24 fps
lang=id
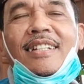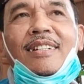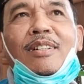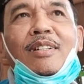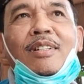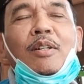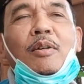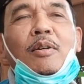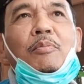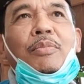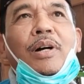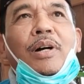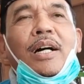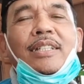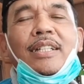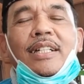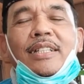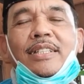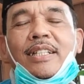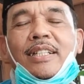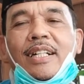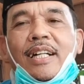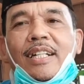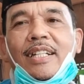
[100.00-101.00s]
Pak? Banyak
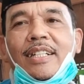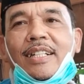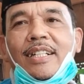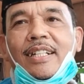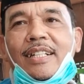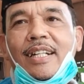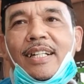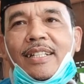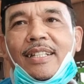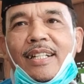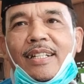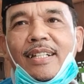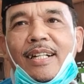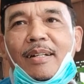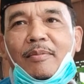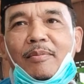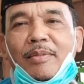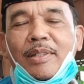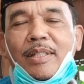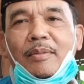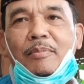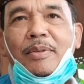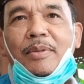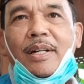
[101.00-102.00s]
sekali kegiatan
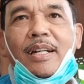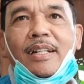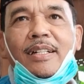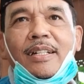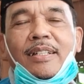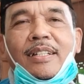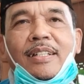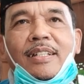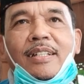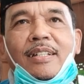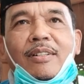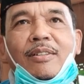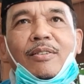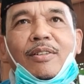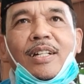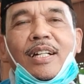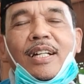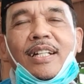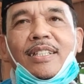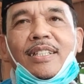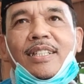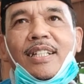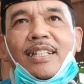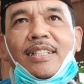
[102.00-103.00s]
kami baik di
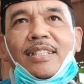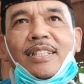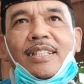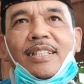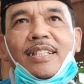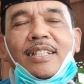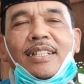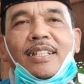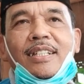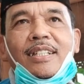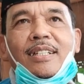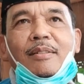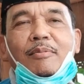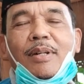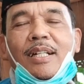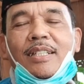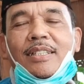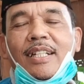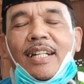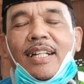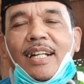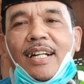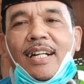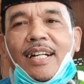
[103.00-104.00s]
organisasi
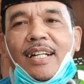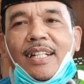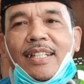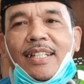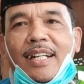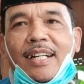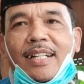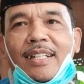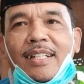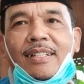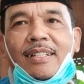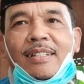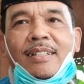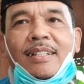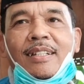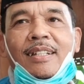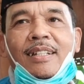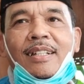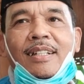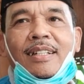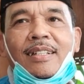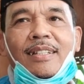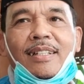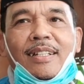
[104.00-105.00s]
kemasyarakatan
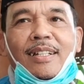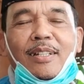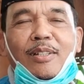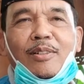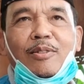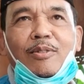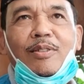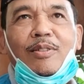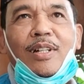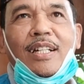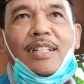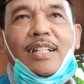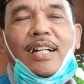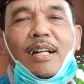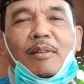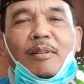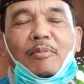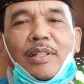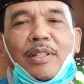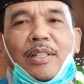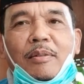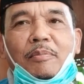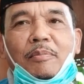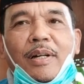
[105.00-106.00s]
di lingkungan
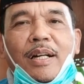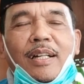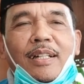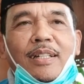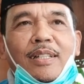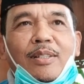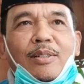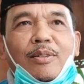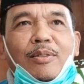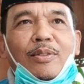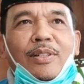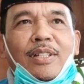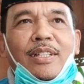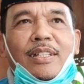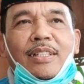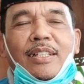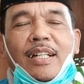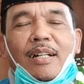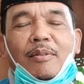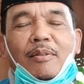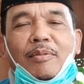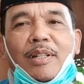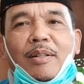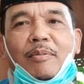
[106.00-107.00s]
kami baik itu di
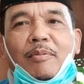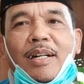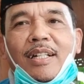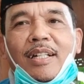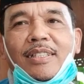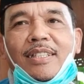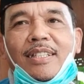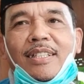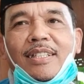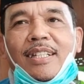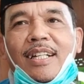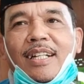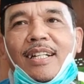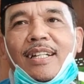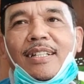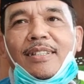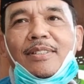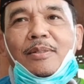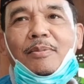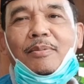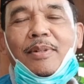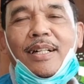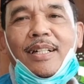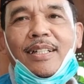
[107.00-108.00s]
takmir masjid dan lain
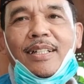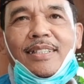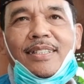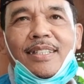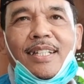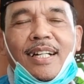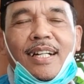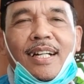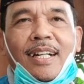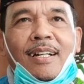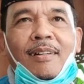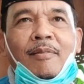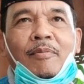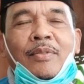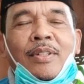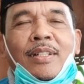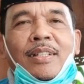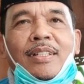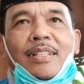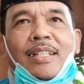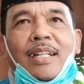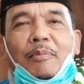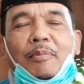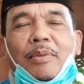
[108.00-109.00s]
sebagainya
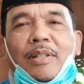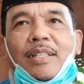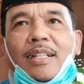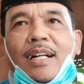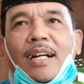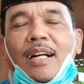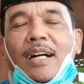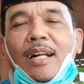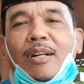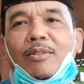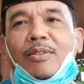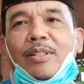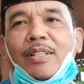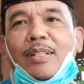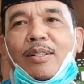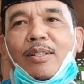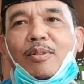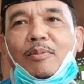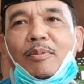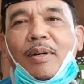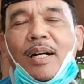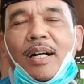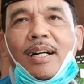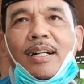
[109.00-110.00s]
tapi yang kalau di
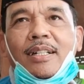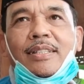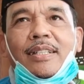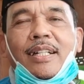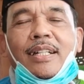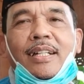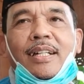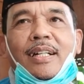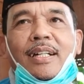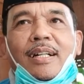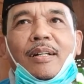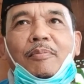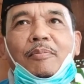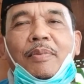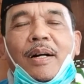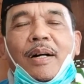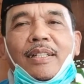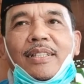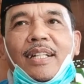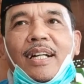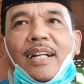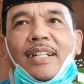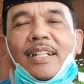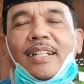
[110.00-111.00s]
rumah saya
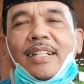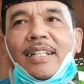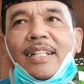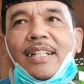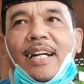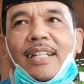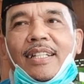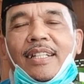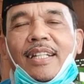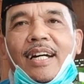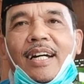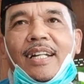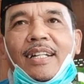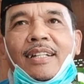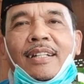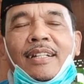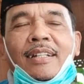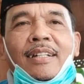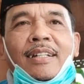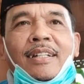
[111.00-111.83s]
banyak kegiatan